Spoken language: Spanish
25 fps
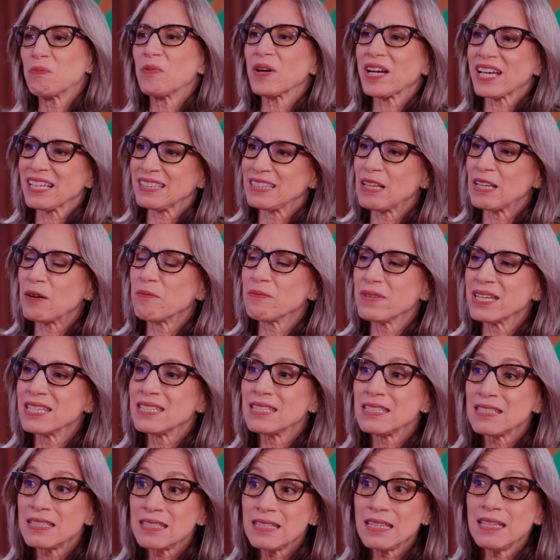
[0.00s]
pues que
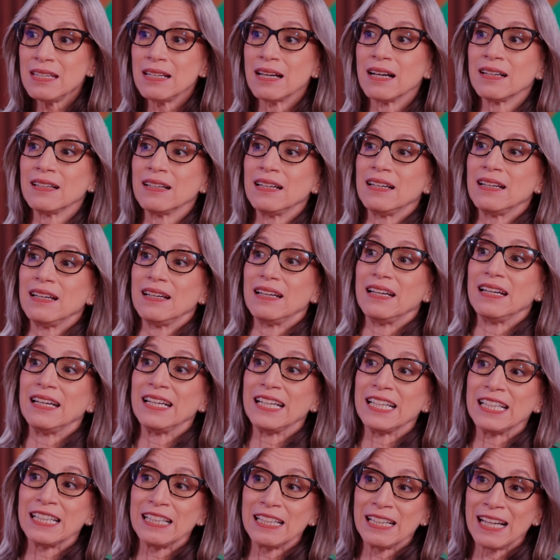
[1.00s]
también sigan
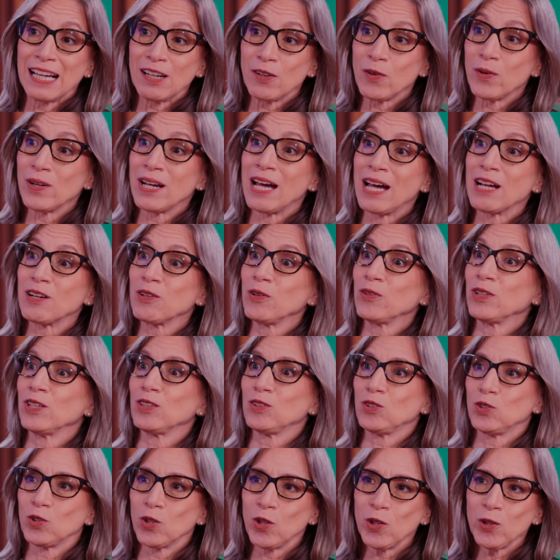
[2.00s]
eh, a lo largo de
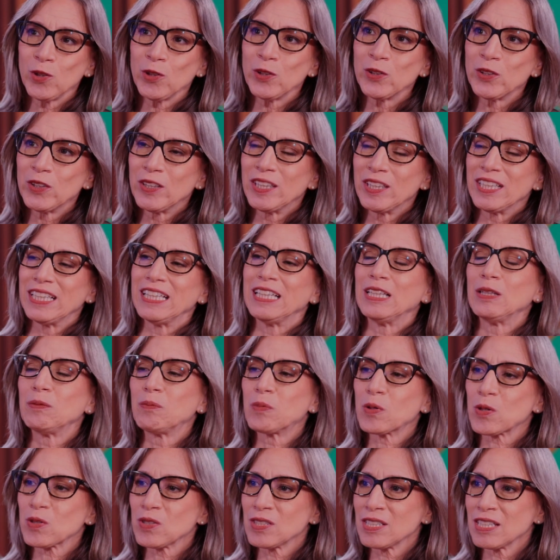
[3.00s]
todo el
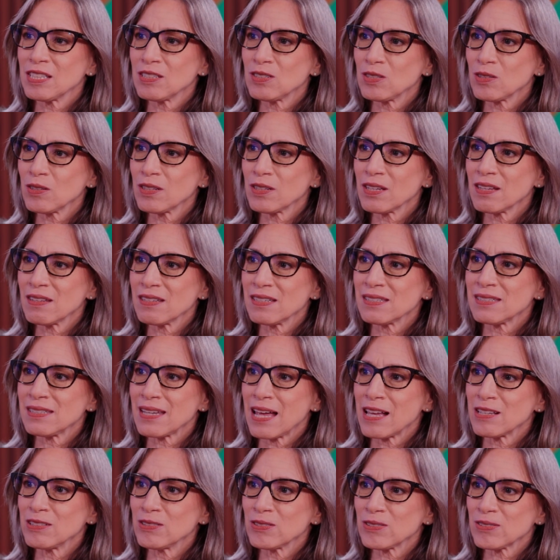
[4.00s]
proceso de 10
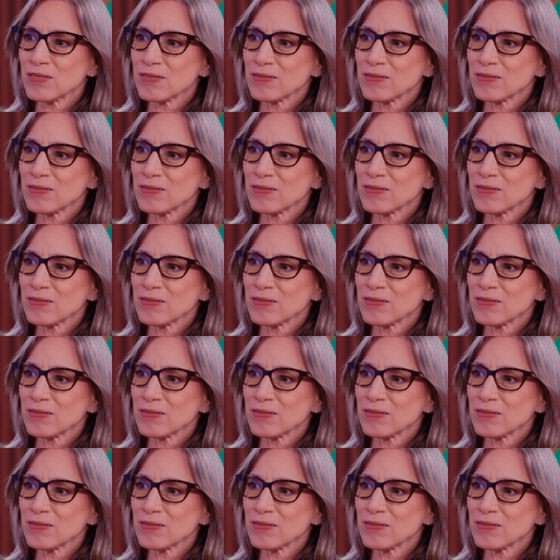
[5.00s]
años.